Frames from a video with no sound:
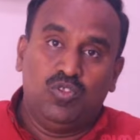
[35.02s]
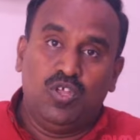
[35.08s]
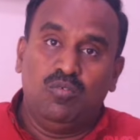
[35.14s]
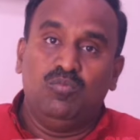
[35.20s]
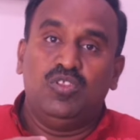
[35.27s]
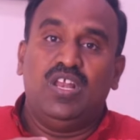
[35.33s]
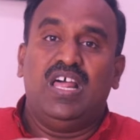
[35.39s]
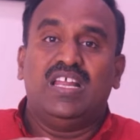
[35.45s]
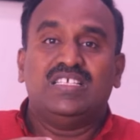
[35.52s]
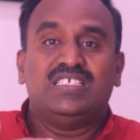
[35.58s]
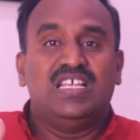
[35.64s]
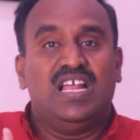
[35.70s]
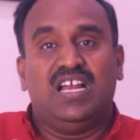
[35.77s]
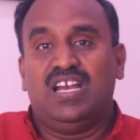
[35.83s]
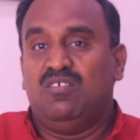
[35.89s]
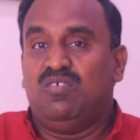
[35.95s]
முதன் முதல்
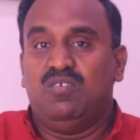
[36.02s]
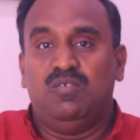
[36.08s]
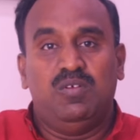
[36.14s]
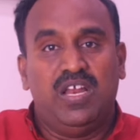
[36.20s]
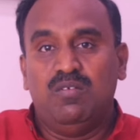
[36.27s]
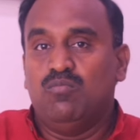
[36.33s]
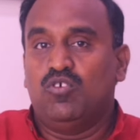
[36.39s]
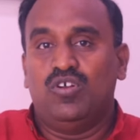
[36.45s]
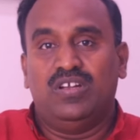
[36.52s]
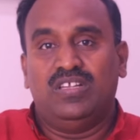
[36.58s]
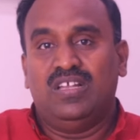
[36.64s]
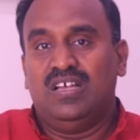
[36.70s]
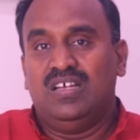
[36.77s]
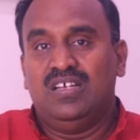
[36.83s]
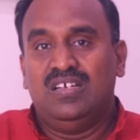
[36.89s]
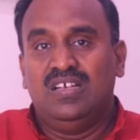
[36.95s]
அரசியலாக்கினவர் வேல்முருகன்
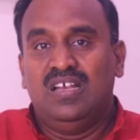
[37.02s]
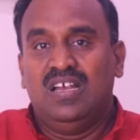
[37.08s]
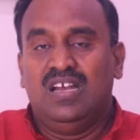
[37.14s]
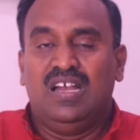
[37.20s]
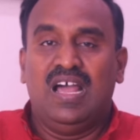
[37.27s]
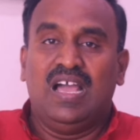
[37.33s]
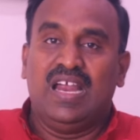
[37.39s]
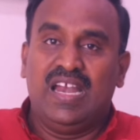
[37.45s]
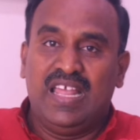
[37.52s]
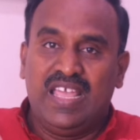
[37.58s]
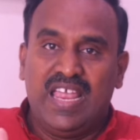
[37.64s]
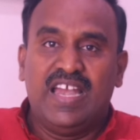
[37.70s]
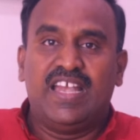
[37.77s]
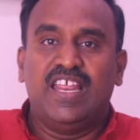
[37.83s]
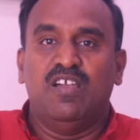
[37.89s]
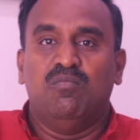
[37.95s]
தான் நாங்கள் என்ன
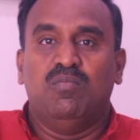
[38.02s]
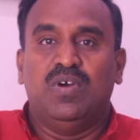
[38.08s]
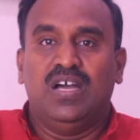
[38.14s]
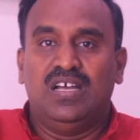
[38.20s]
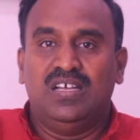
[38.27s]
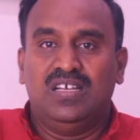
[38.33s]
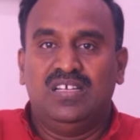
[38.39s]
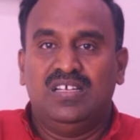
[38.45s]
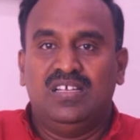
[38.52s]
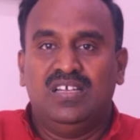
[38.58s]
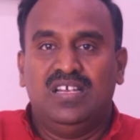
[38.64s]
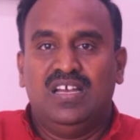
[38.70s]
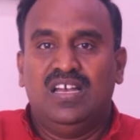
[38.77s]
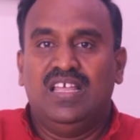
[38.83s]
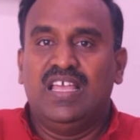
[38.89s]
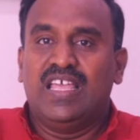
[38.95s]
ஏடிஎம்மா
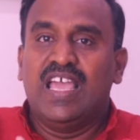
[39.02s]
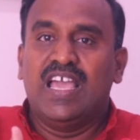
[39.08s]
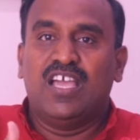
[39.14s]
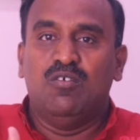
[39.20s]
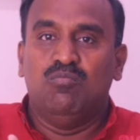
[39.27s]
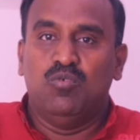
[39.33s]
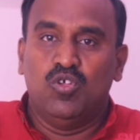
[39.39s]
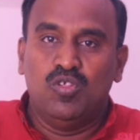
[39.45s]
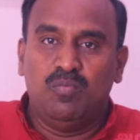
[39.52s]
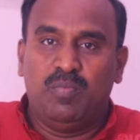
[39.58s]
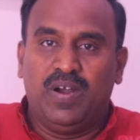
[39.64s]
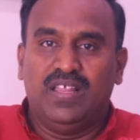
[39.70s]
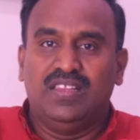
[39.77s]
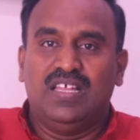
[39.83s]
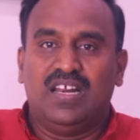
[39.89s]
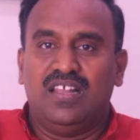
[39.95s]
நீங்கள் கேட்கும்போது
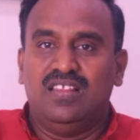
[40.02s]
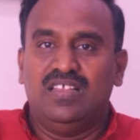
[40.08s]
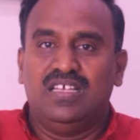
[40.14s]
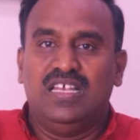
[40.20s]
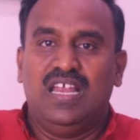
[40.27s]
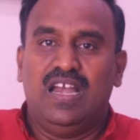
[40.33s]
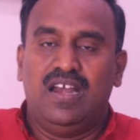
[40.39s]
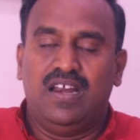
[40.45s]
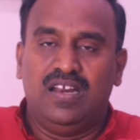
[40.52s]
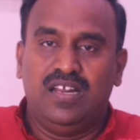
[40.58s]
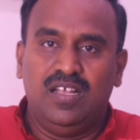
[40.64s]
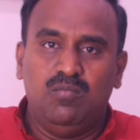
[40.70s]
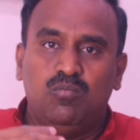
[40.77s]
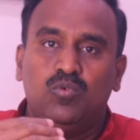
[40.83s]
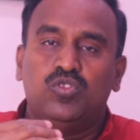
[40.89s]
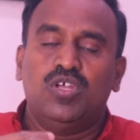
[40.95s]
பணம் தர்றதுக்கு என்று
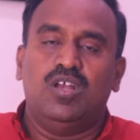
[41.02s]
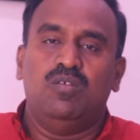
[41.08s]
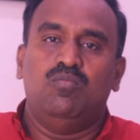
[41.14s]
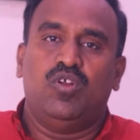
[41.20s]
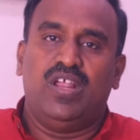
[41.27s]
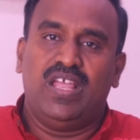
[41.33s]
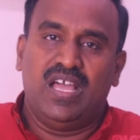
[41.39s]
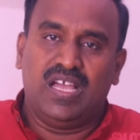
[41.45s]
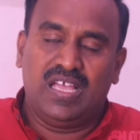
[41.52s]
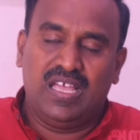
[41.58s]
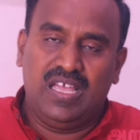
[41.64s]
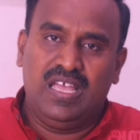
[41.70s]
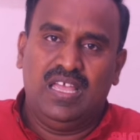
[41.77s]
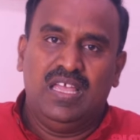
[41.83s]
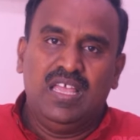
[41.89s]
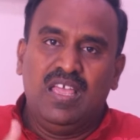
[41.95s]
முதல் முறையாக
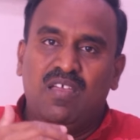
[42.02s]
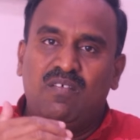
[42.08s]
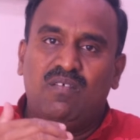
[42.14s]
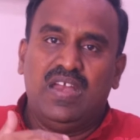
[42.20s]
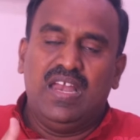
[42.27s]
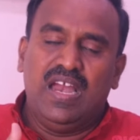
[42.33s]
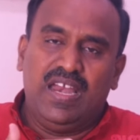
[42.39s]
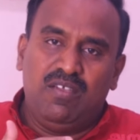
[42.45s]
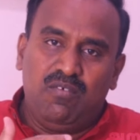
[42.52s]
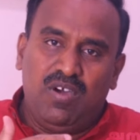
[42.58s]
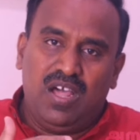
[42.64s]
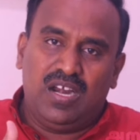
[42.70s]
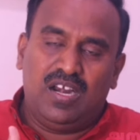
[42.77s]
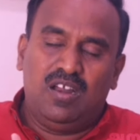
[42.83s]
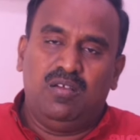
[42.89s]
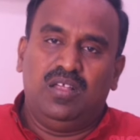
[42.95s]
வெள்ள
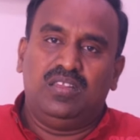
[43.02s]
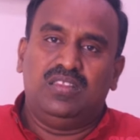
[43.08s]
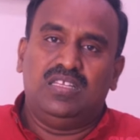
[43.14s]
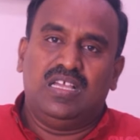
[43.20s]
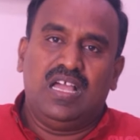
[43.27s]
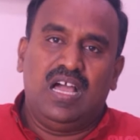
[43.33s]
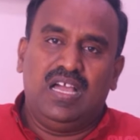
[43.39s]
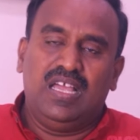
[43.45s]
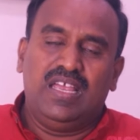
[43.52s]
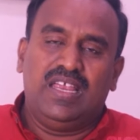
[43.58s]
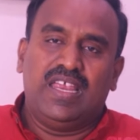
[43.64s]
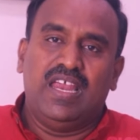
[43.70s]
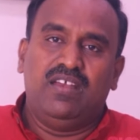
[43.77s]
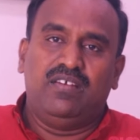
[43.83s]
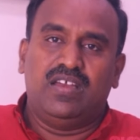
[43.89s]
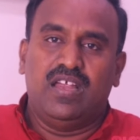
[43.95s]
நிவாரணத்துக்காக
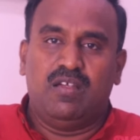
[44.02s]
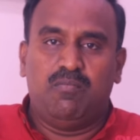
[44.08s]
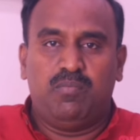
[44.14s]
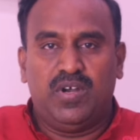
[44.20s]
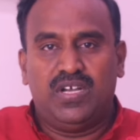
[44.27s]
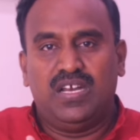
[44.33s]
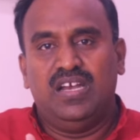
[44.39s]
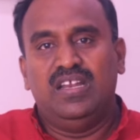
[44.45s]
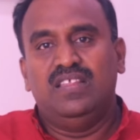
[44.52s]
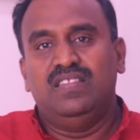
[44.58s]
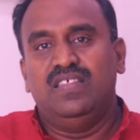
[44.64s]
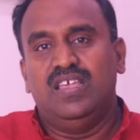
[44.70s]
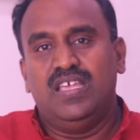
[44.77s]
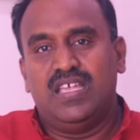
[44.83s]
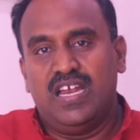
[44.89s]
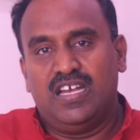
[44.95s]
கேட்கப்பட்ட
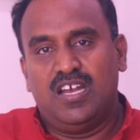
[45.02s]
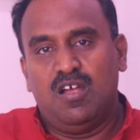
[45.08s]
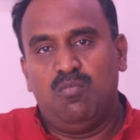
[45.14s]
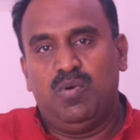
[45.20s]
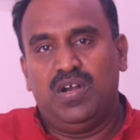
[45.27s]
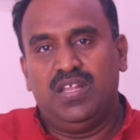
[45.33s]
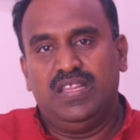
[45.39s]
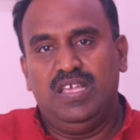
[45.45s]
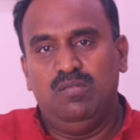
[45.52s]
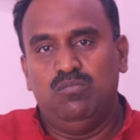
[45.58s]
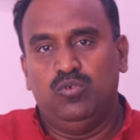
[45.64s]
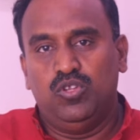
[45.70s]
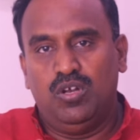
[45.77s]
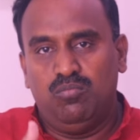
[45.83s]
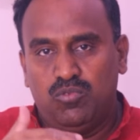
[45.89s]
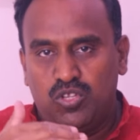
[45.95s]
நிதி கேட்கப்பட்டதை
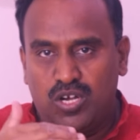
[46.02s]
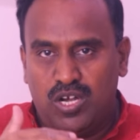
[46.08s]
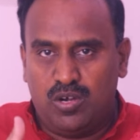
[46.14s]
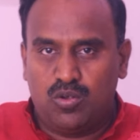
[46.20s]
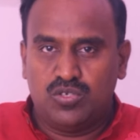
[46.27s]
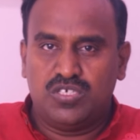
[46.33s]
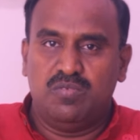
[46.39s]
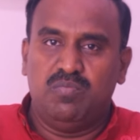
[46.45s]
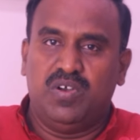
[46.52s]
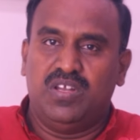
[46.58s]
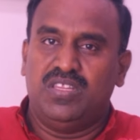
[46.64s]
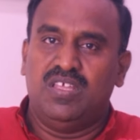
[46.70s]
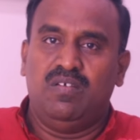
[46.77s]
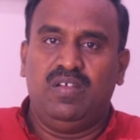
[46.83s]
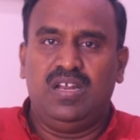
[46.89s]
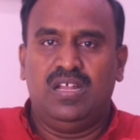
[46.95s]
முதன் முதலில்
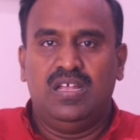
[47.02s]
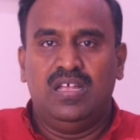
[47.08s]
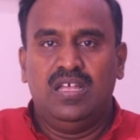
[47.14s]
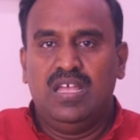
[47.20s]
கொச்சைப்படுத்தியவர்